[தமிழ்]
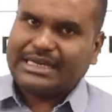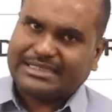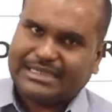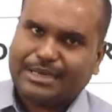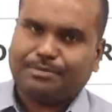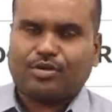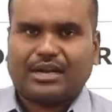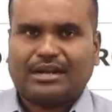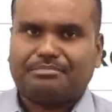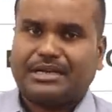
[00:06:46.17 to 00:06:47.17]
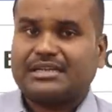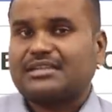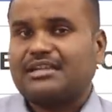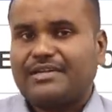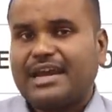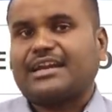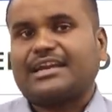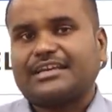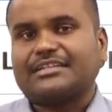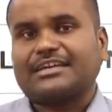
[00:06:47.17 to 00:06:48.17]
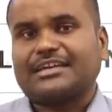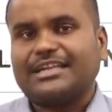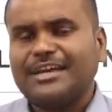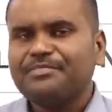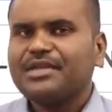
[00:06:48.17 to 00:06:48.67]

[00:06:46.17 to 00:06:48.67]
இசிஇ போன்ற கம்பெனிஸ் தான் வேலை கிடைக்குதுங்கிறத